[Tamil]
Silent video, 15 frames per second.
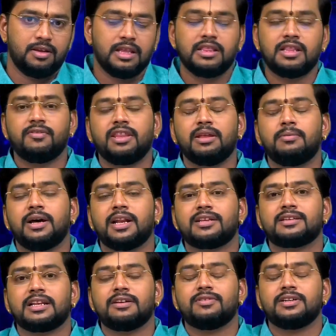எந்த விதமான
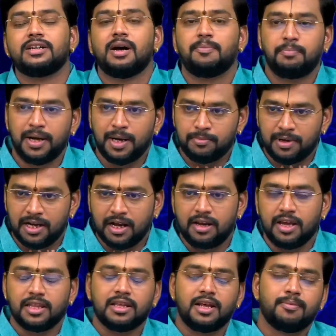செலவு அப்பா
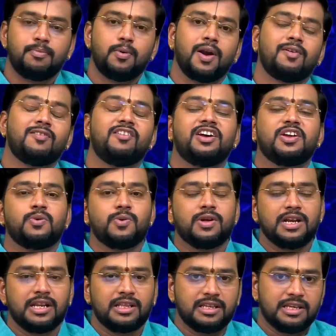அம்மாவுக்கு ஏதாவது புடவை வாங்கி
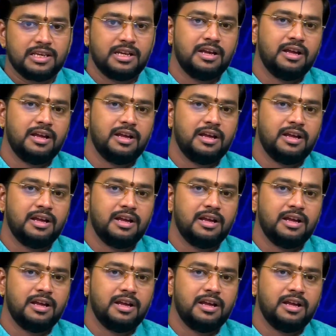கொடுக்கறது